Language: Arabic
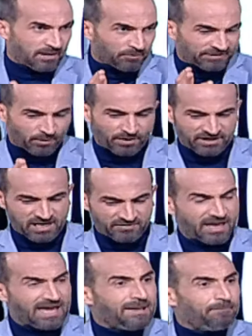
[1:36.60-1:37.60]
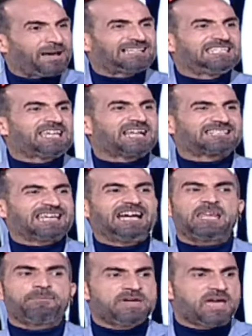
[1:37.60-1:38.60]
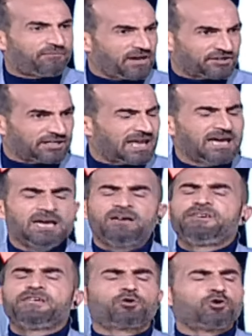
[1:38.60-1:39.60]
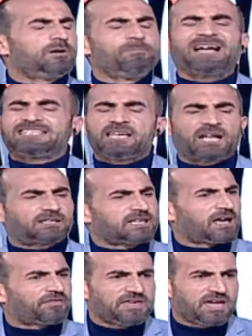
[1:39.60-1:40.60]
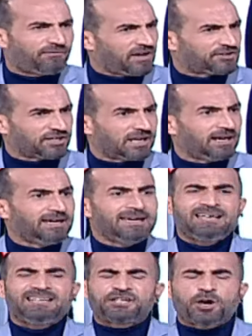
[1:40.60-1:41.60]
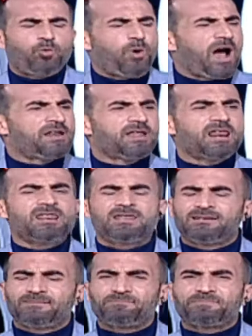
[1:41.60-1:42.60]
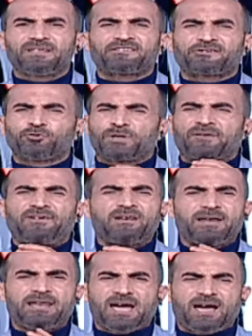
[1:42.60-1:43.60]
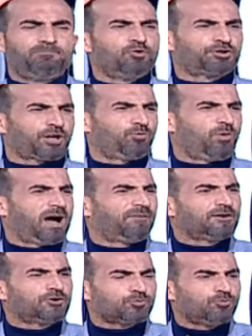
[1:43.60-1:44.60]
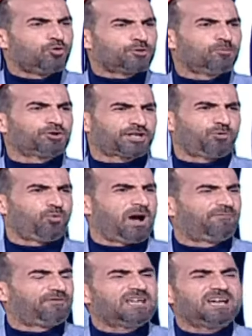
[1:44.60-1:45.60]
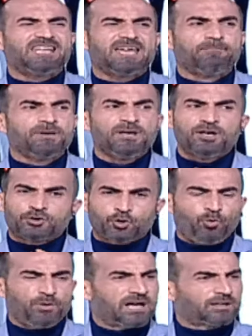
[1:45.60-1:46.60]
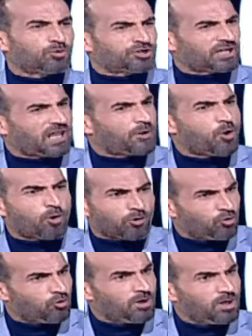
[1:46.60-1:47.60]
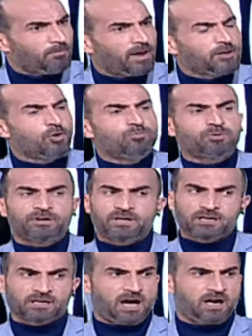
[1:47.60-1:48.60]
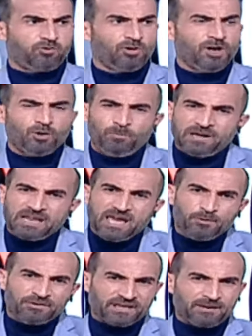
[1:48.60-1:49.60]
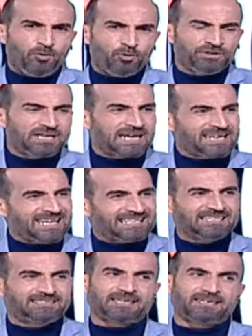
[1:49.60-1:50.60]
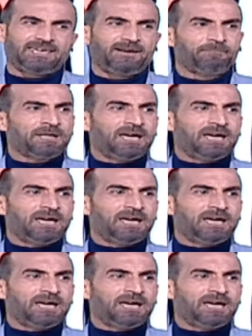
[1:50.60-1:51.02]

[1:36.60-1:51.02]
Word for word: على مستوى الرياضه باختيارات اعلاميه فاشله في كل باختيارات رياضيه فاشله شوهنا الصوره في الملاعب مشوهه في الجمهور مشوهه في الاعلام شوهت وان شاء الله ننقذوا ما يمكن انقاذه بالله ويسامحوني كان حكيت هكايا